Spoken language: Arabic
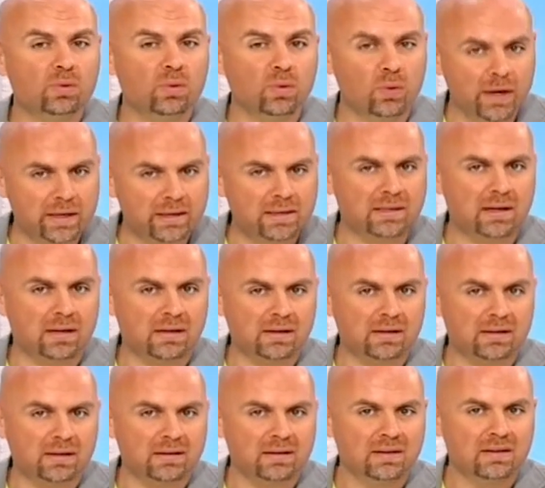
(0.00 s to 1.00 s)
وين صار؟
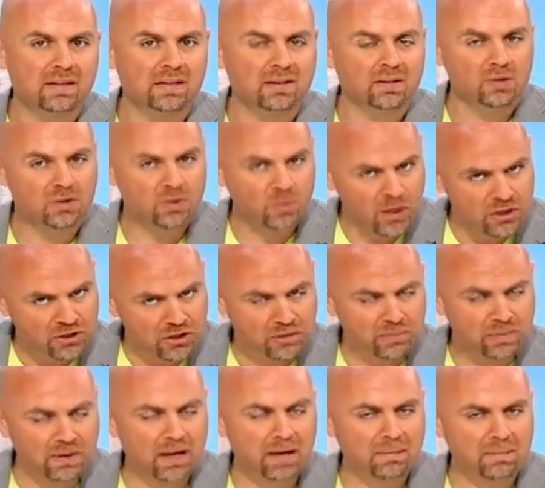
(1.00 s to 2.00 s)
شو رشة
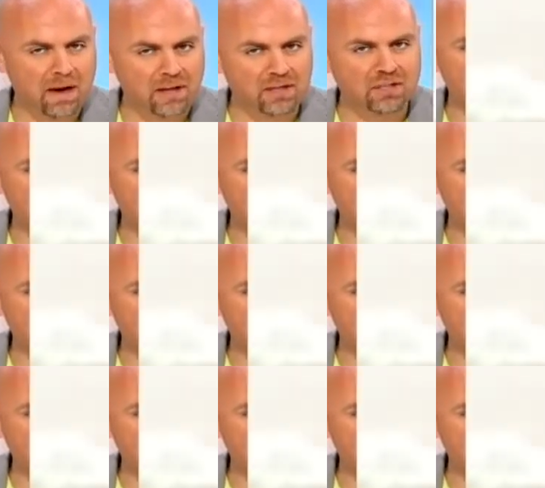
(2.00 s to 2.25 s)
ملح مع